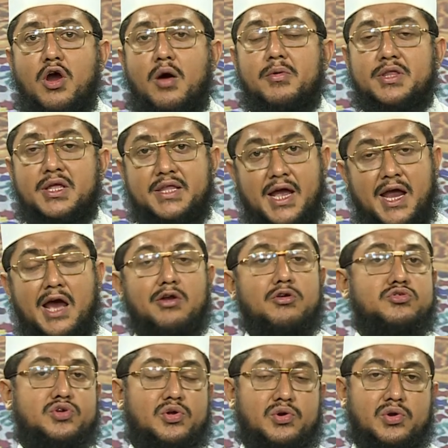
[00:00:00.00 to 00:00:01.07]
ক্ষমতা
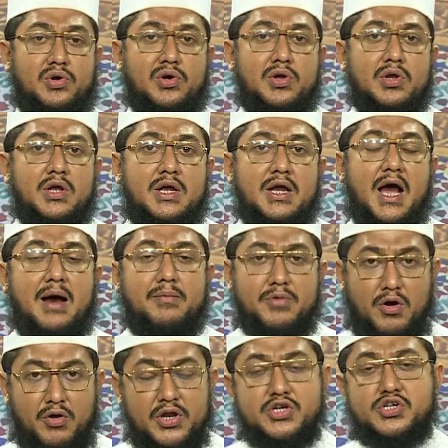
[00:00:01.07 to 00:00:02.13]
দেখানোর জন্য
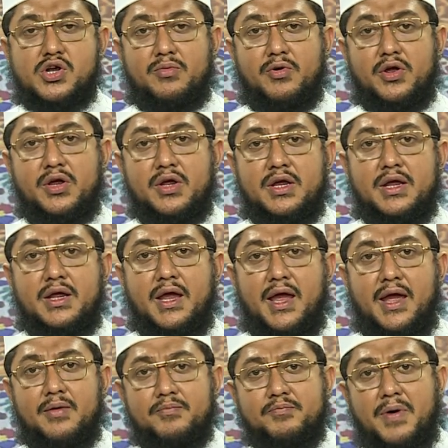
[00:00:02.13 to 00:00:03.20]
আমরা অনেক সময়
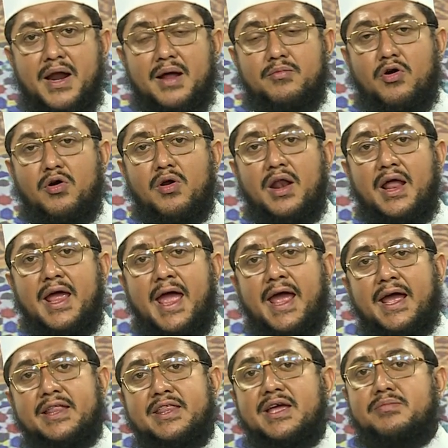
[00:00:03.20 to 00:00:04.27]
পাড়া মহল্লায়
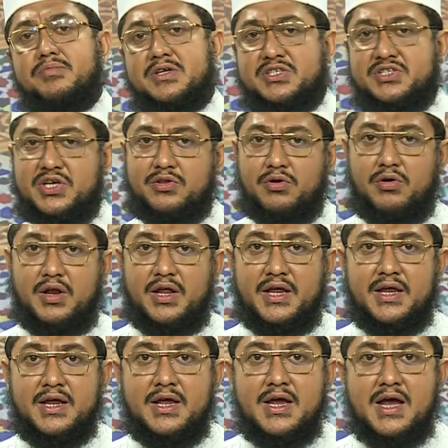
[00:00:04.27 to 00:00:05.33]
একাধিক মসজিদ হলে
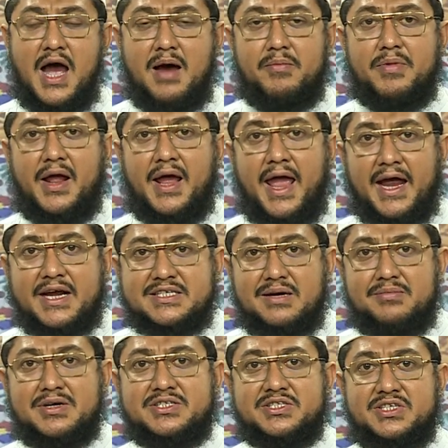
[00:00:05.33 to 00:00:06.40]
আমরা একটা
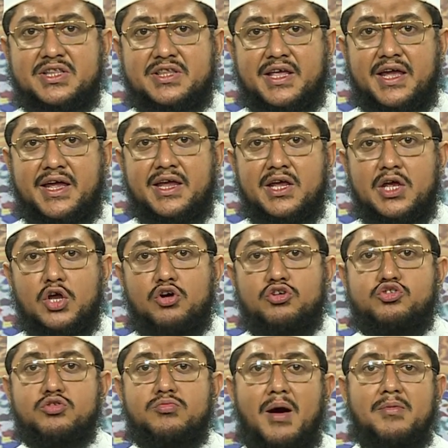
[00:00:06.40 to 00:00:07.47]
মসজিদকে
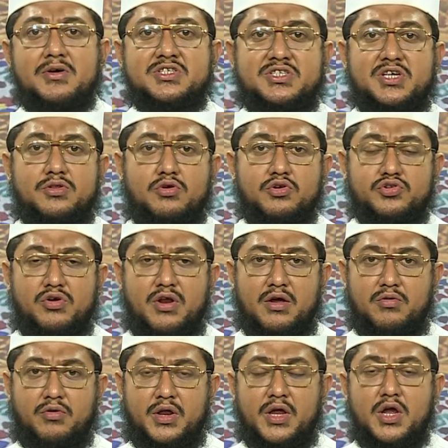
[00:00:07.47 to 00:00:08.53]
জুমা মসজিদ ঘোষণা
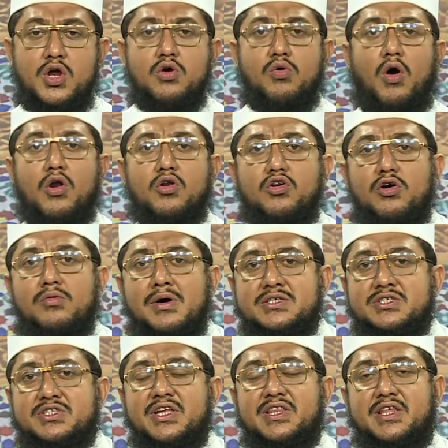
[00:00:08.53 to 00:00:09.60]
করে অন্য
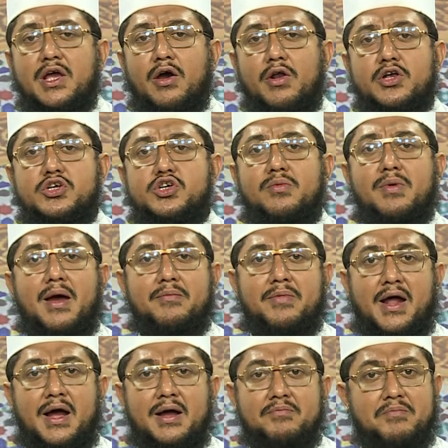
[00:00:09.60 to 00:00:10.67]
মসজিদকে অনেক সময়
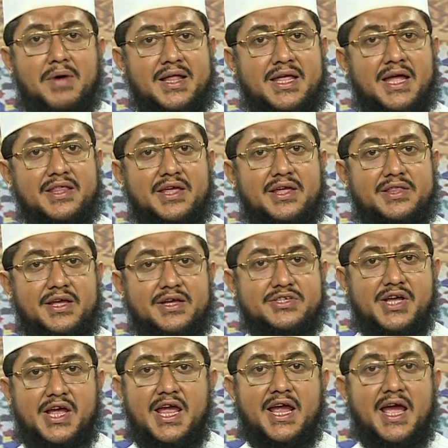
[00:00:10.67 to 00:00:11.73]
আমরা বাধা দিয়ে দিই
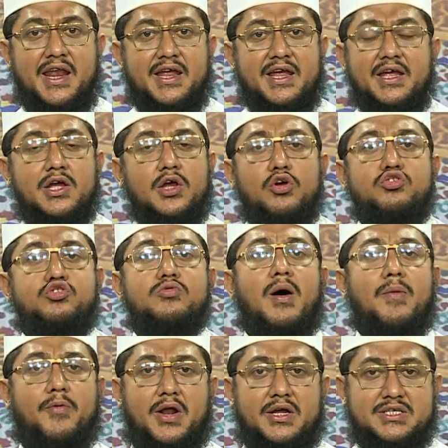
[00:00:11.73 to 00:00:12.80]
যে এইখানে
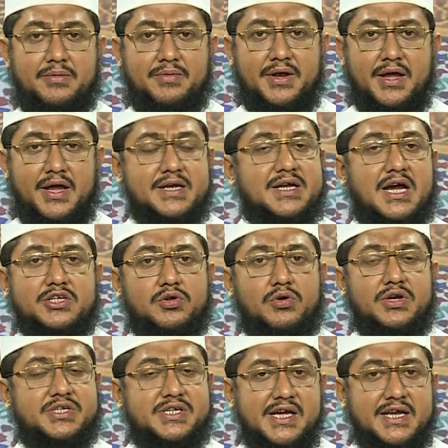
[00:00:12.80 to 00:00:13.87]
জুমা পড়া যাবে না এটা
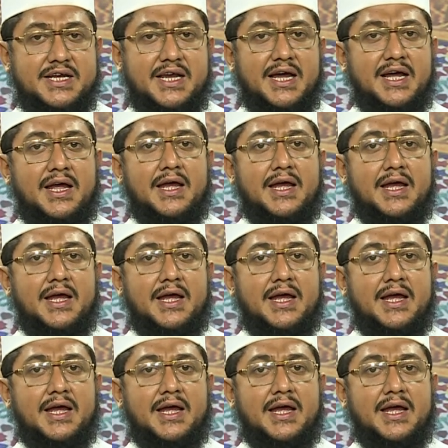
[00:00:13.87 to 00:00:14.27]
আসলে ঠিক না